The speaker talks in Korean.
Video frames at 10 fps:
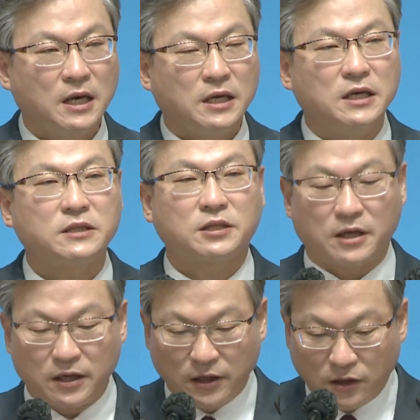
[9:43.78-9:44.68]

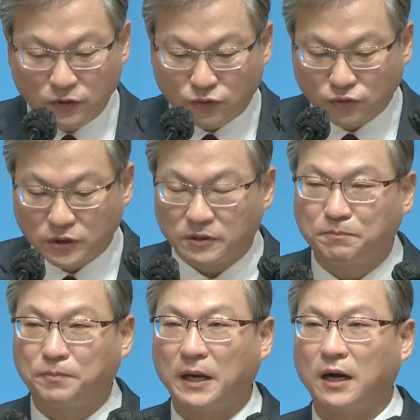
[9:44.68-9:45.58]
이스라엘 열두
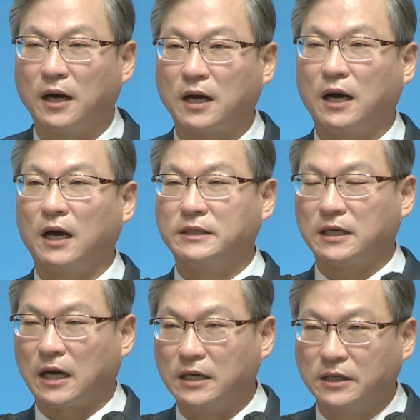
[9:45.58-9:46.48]
지파가 이제
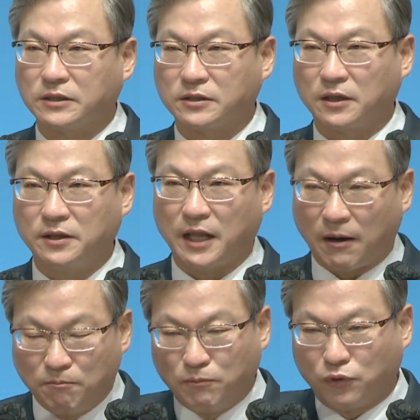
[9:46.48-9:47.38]
갈려져서
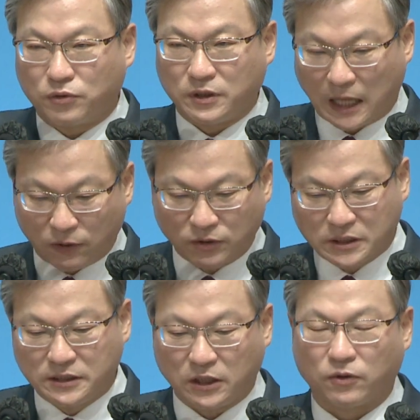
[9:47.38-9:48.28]
남북
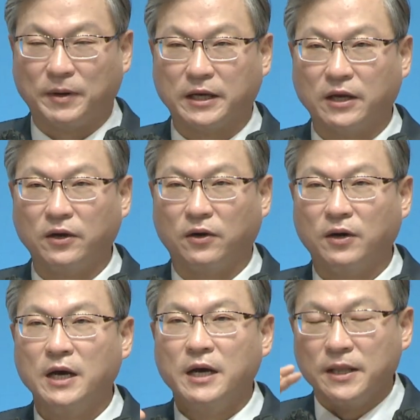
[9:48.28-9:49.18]
나눠질 때도 말이에요.
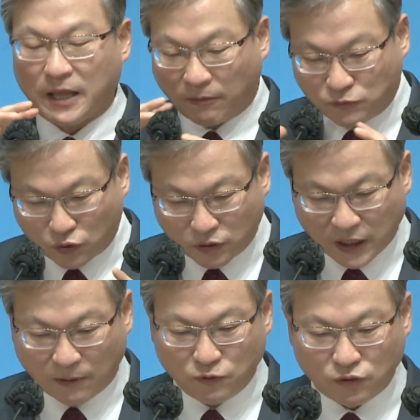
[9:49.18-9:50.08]
남쪽은
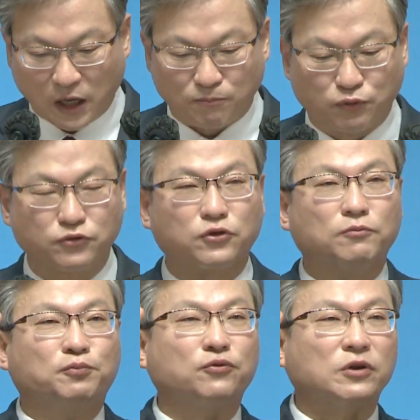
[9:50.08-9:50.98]
남유다,
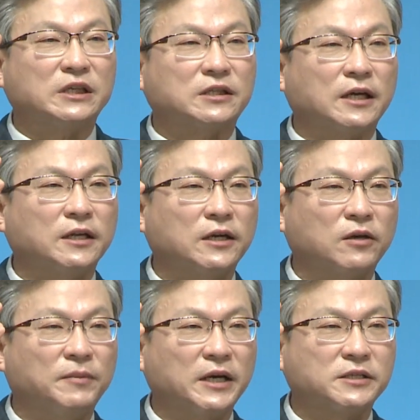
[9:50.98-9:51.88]
북쪽은
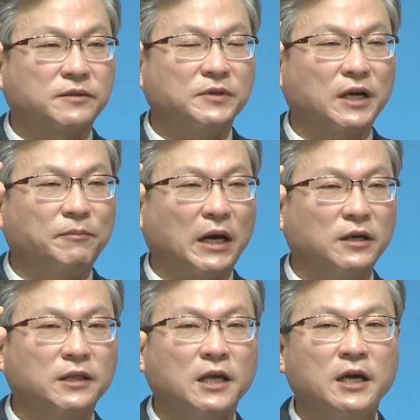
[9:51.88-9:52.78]
북이스라엘이라고
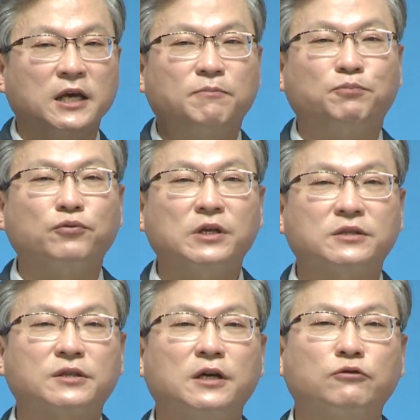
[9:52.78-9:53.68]
말했습니다만은 이
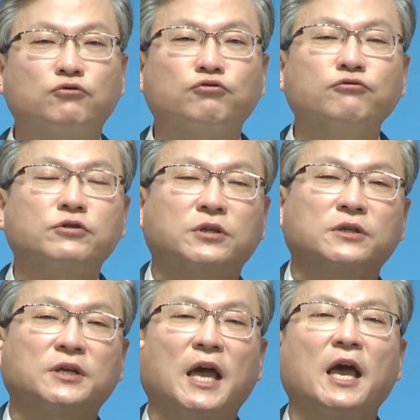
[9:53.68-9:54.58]
북이스라엘
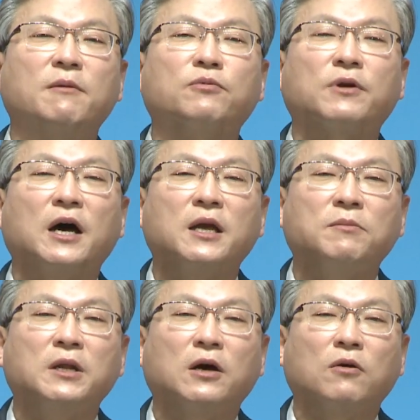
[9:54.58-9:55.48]
퉁쳐서
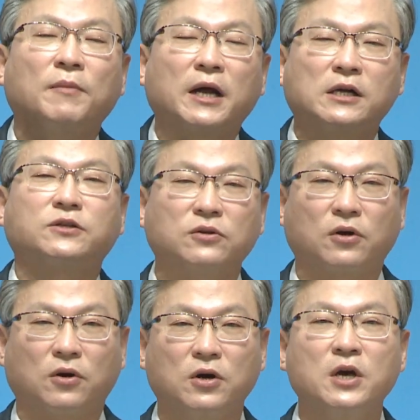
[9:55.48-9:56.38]
에브라임이라고 말할
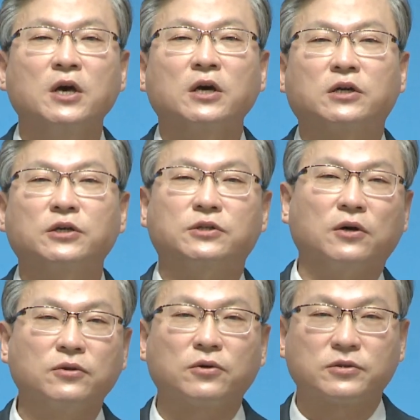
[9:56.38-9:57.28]
정도로 그
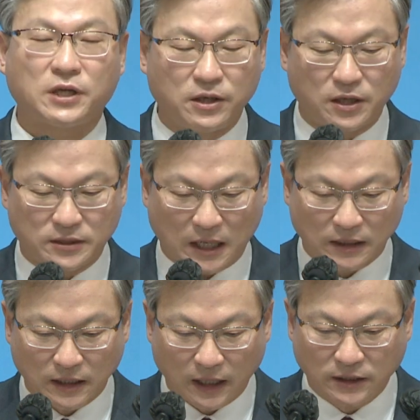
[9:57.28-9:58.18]
정도로 세력이
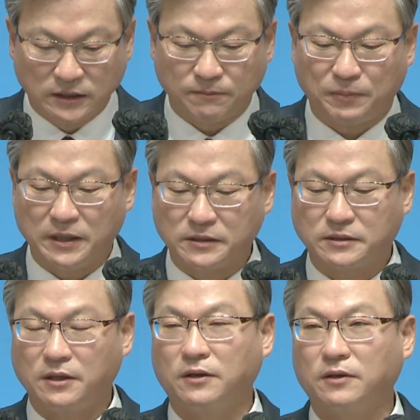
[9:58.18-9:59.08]
상당한
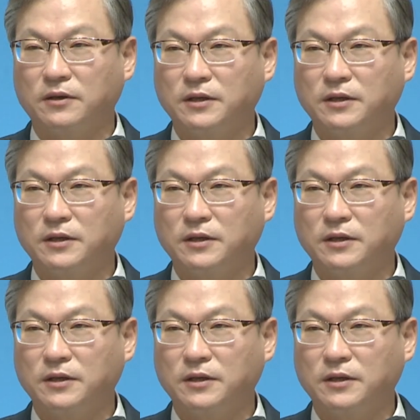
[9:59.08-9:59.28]
지파였어요.